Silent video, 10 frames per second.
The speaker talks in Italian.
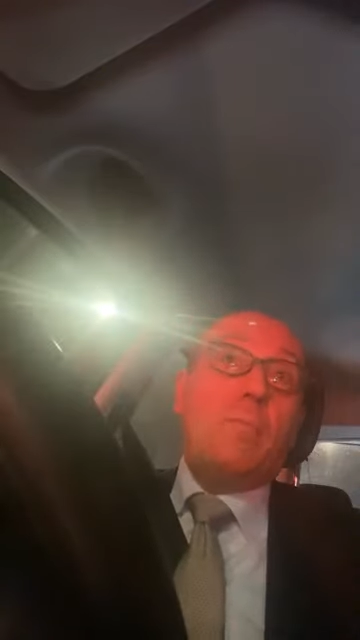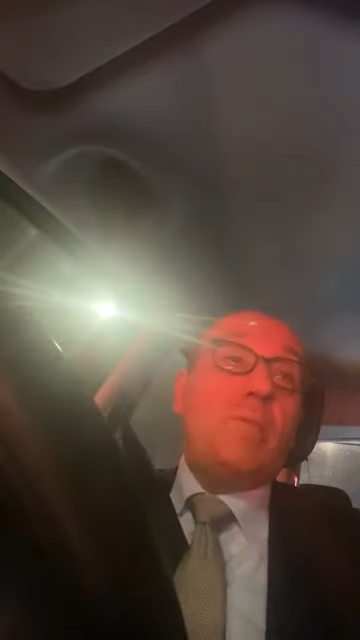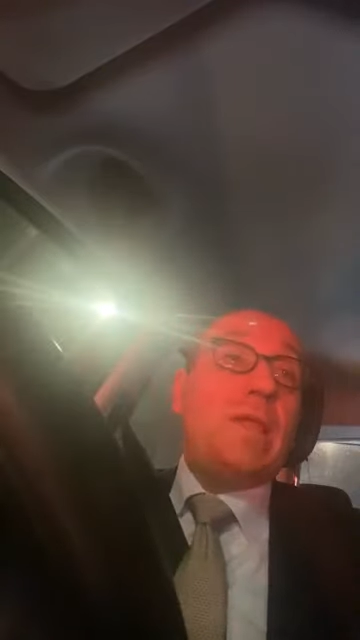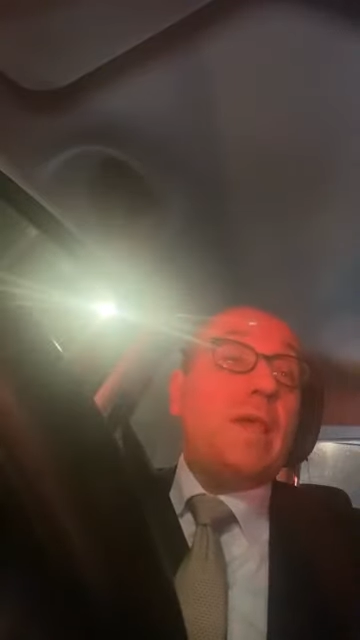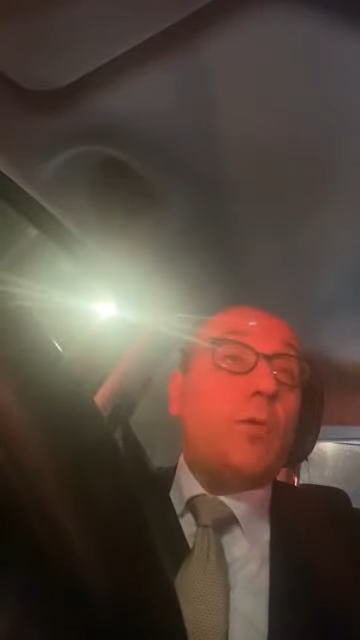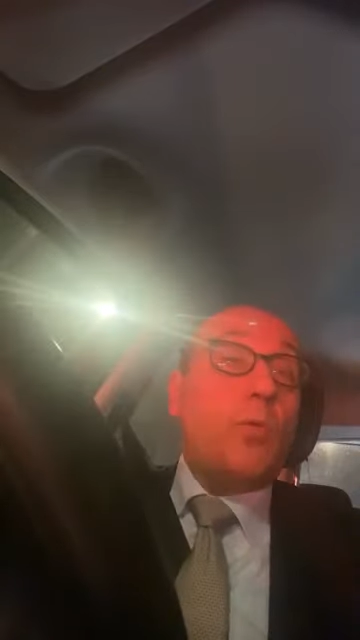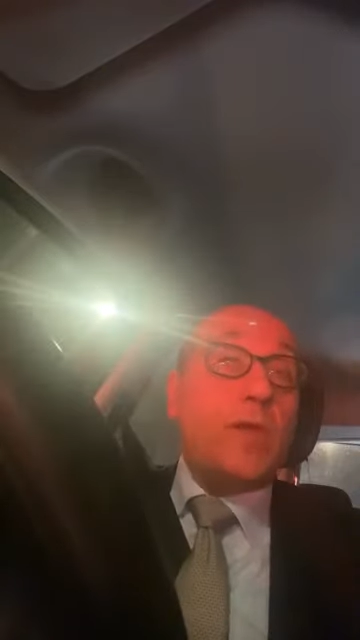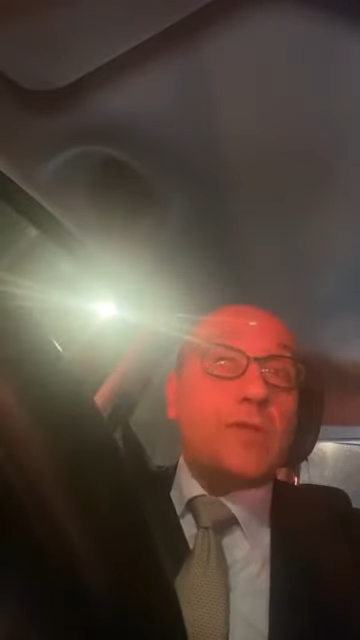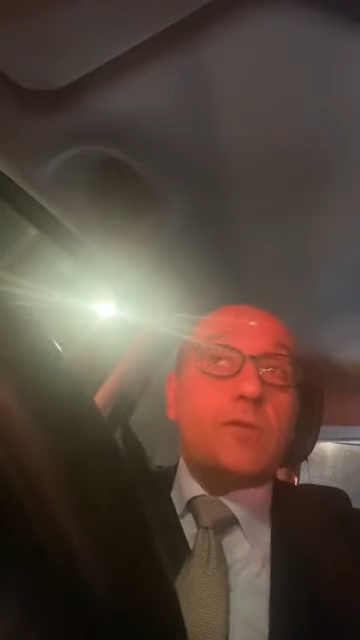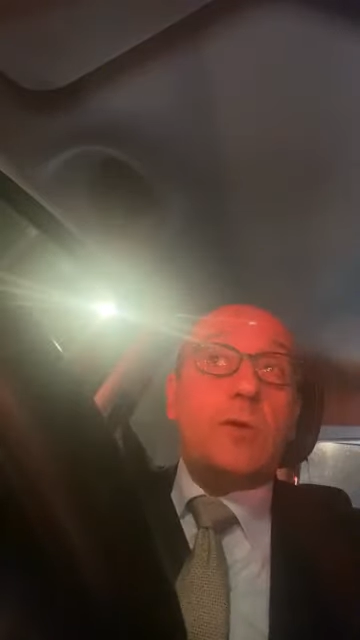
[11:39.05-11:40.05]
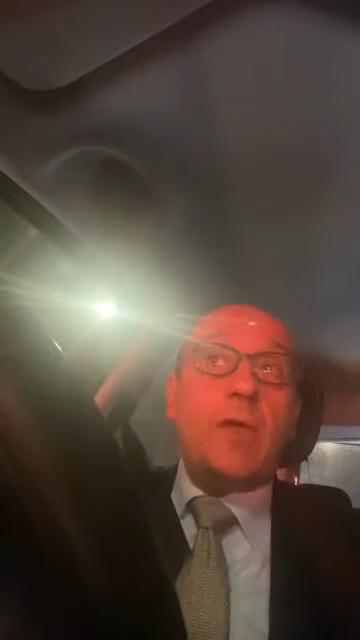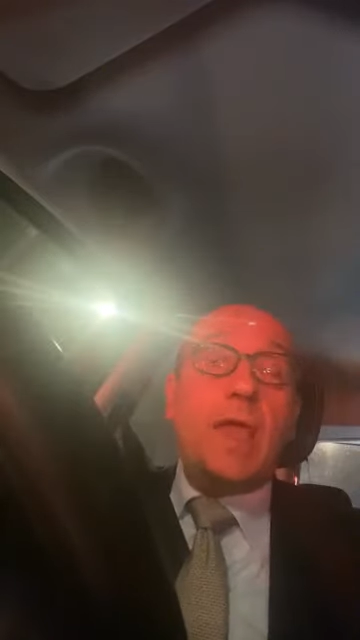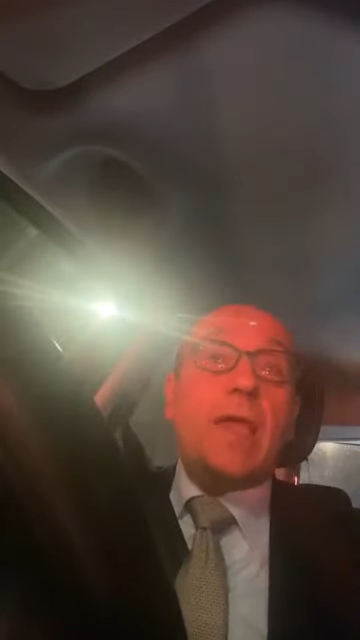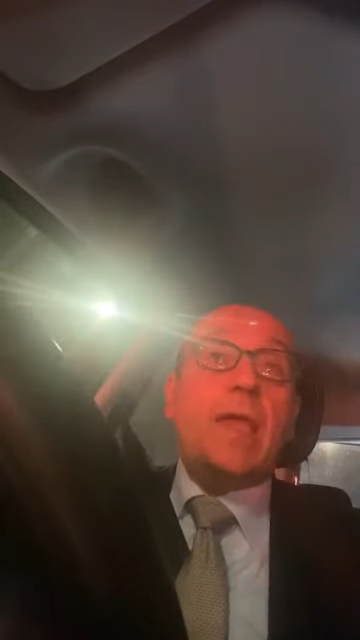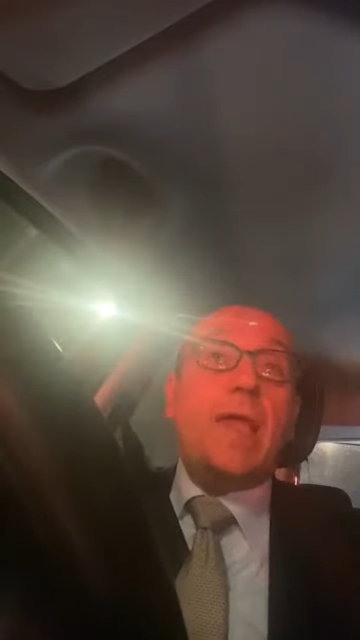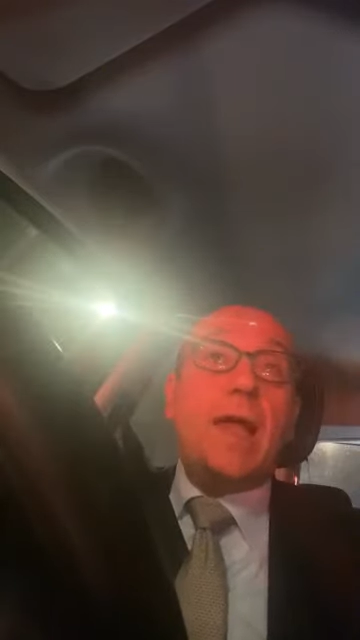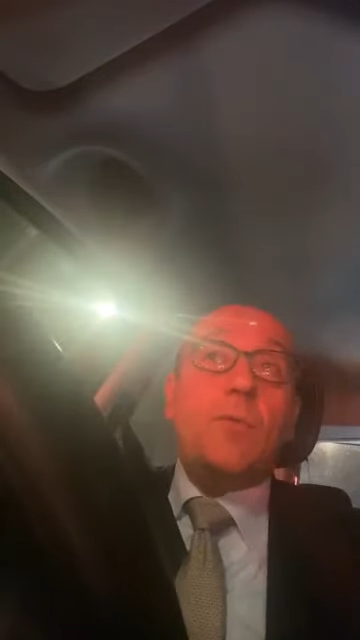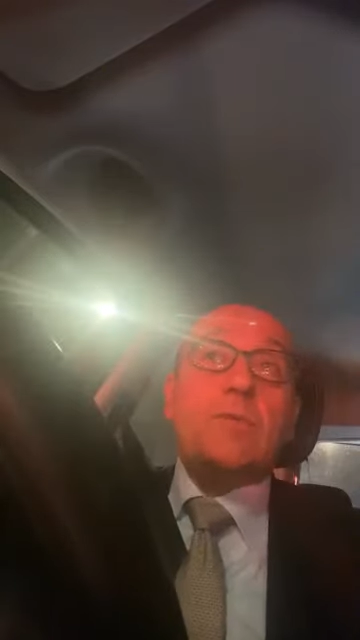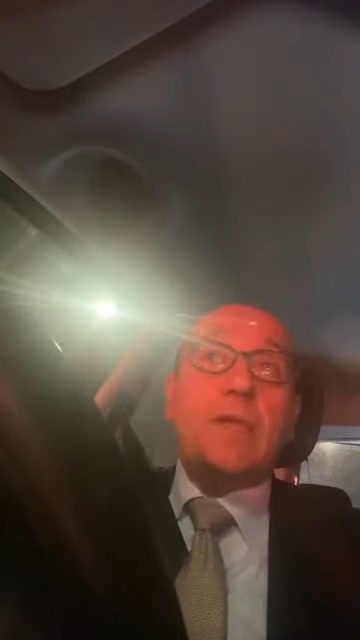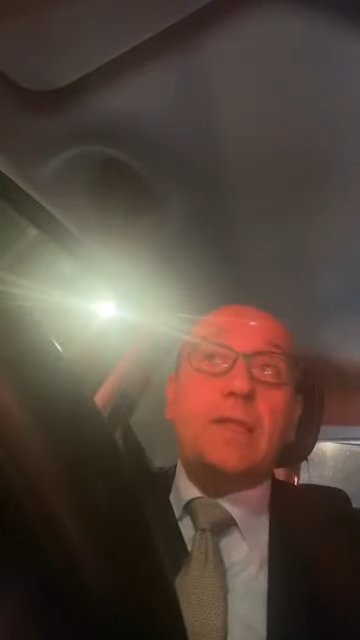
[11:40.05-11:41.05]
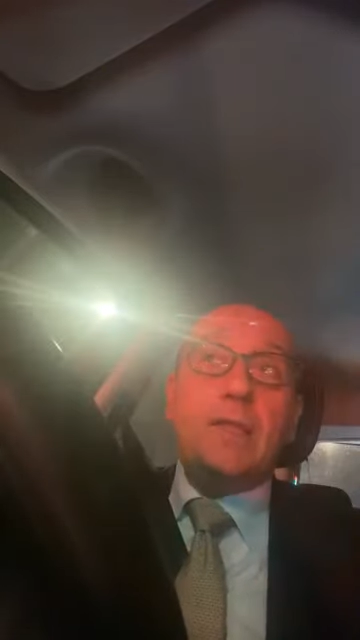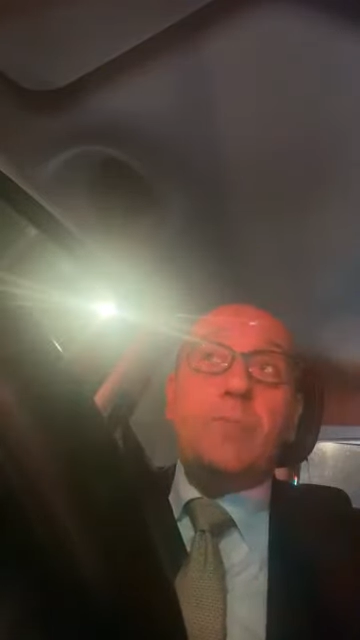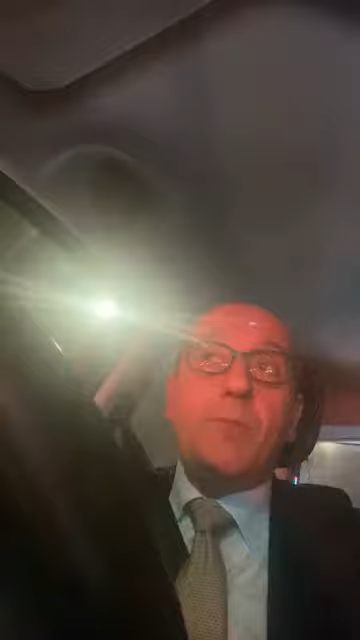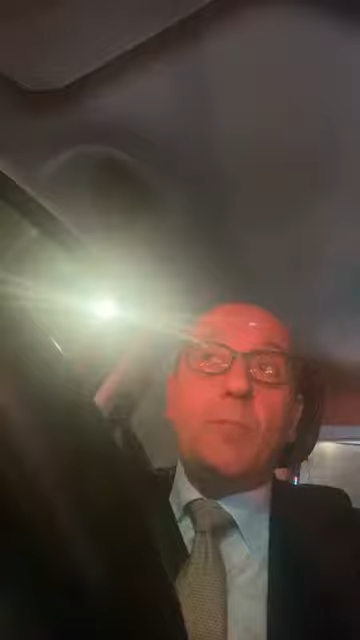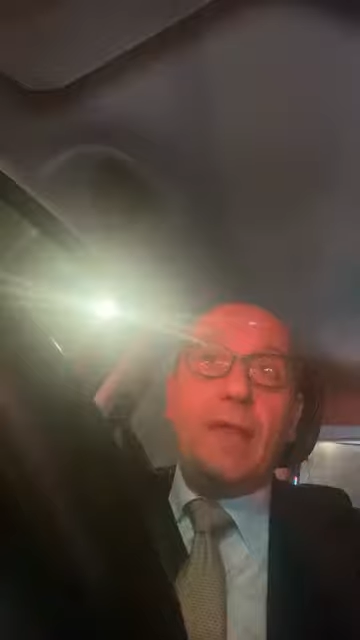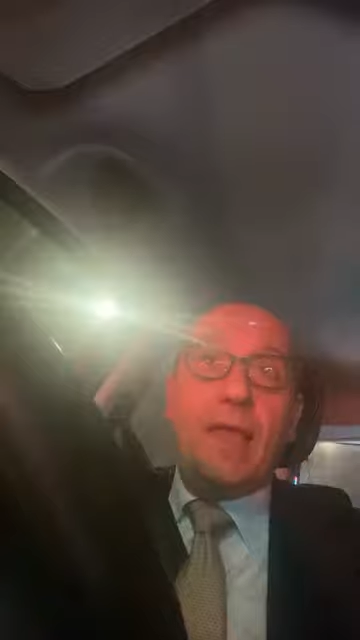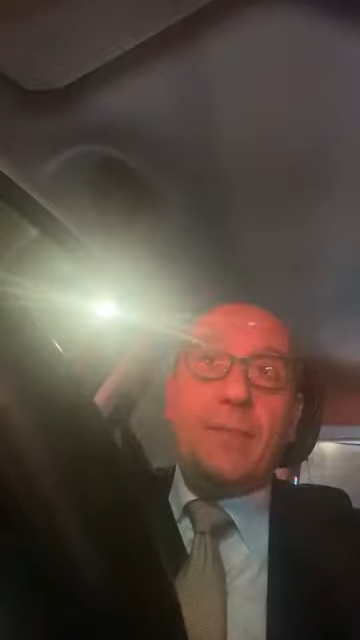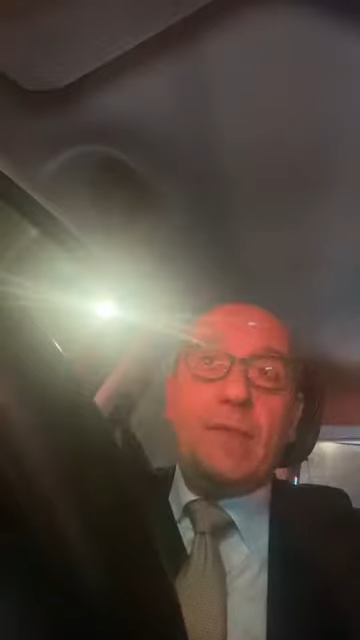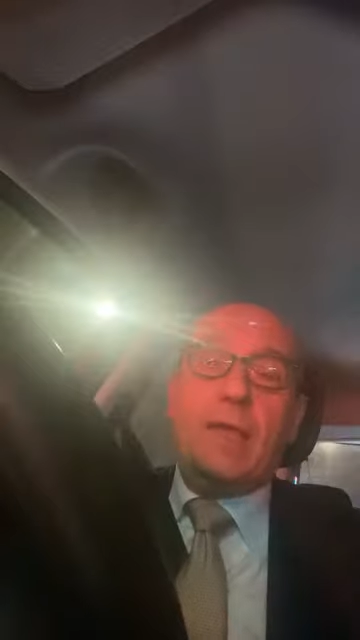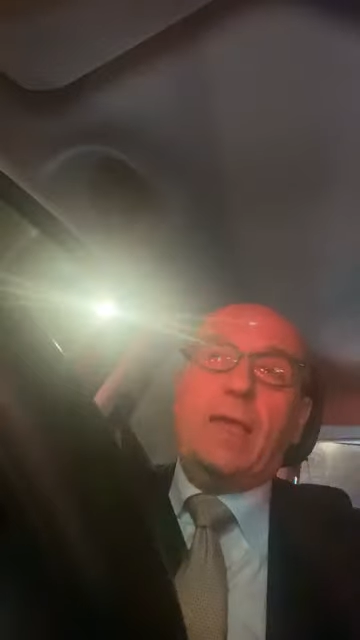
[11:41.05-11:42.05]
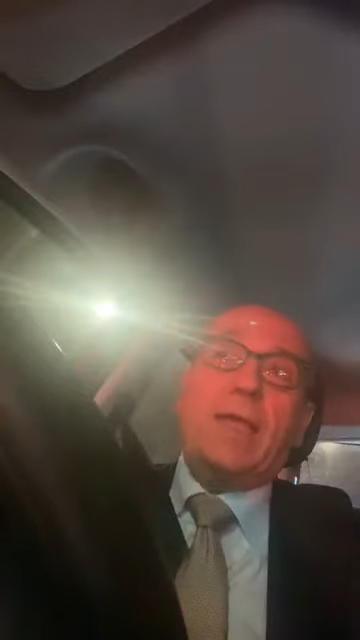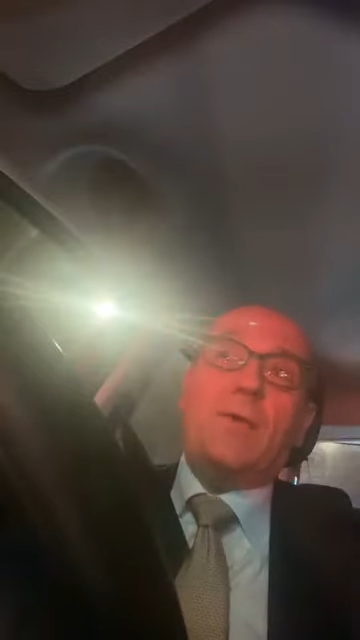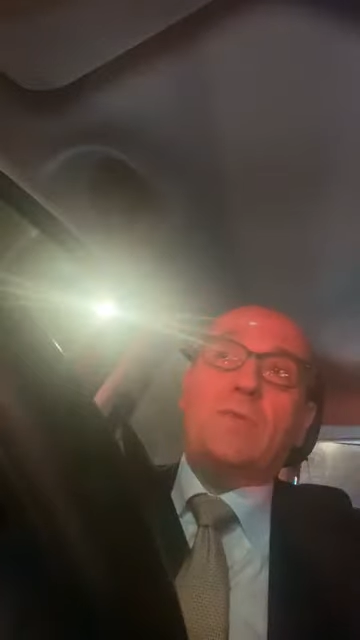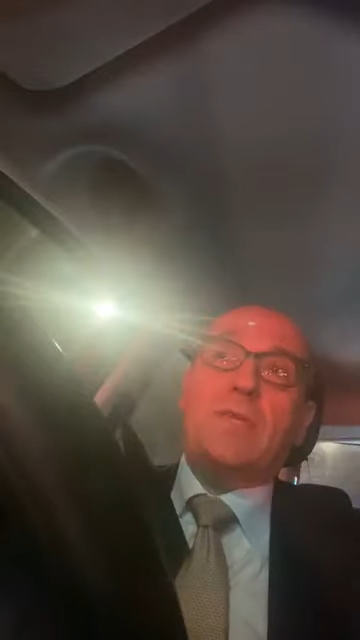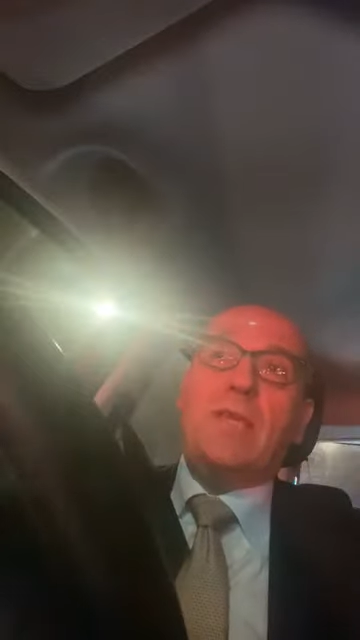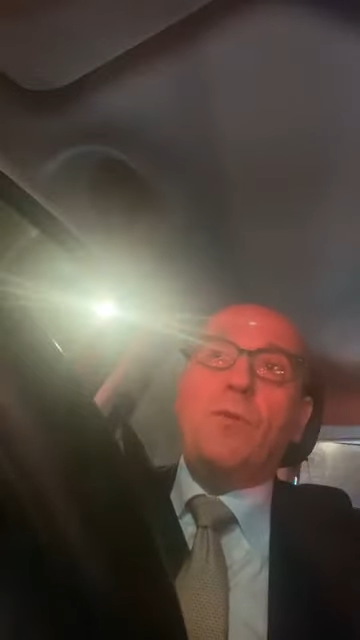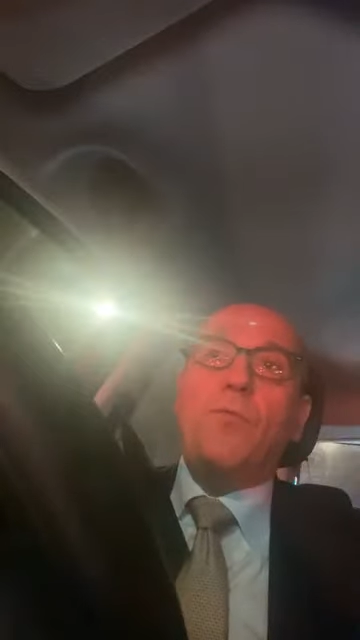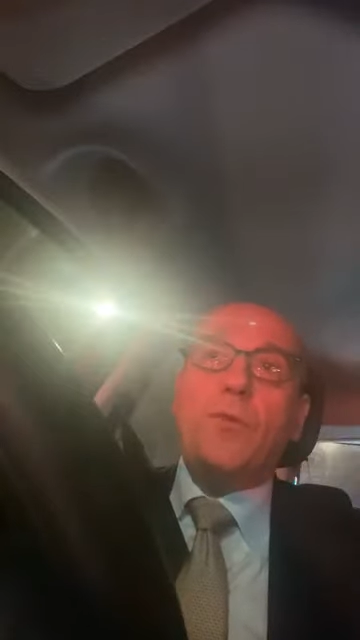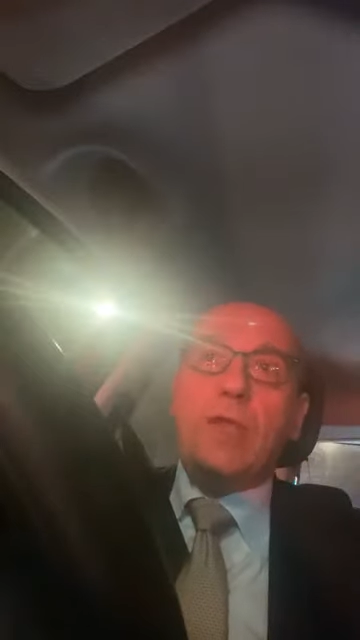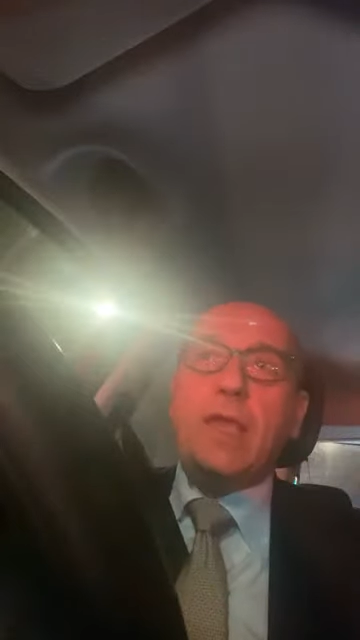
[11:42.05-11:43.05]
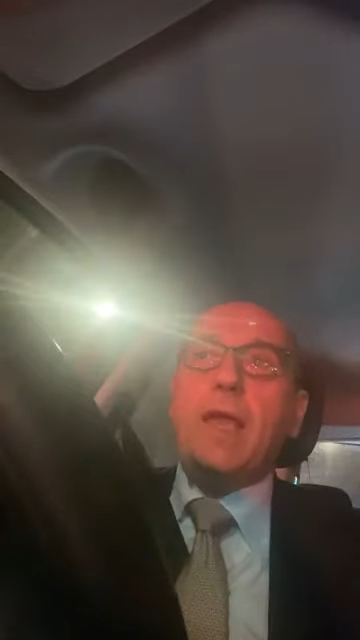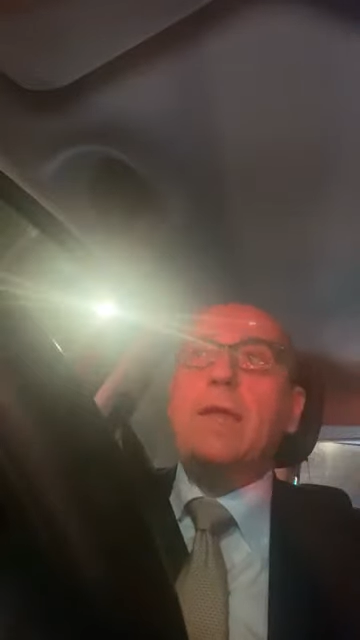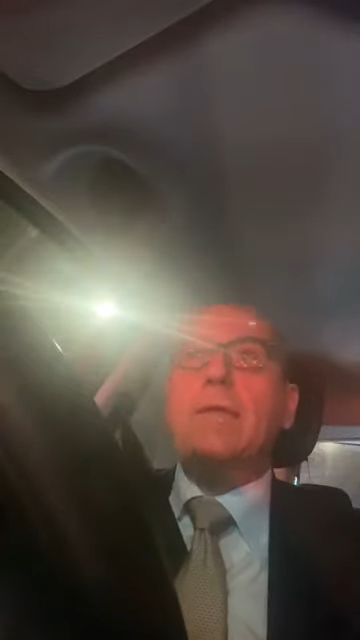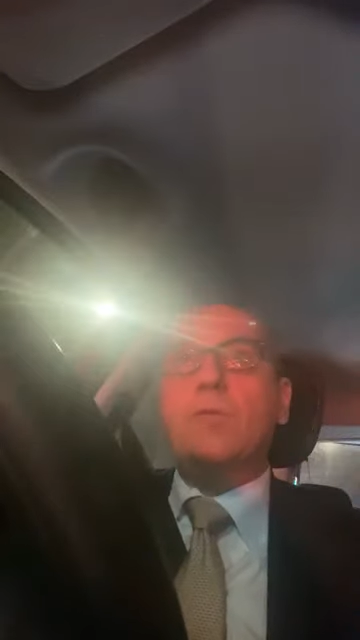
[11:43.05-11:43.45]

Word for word: perché questo è causa di problemi, è causa di euforia,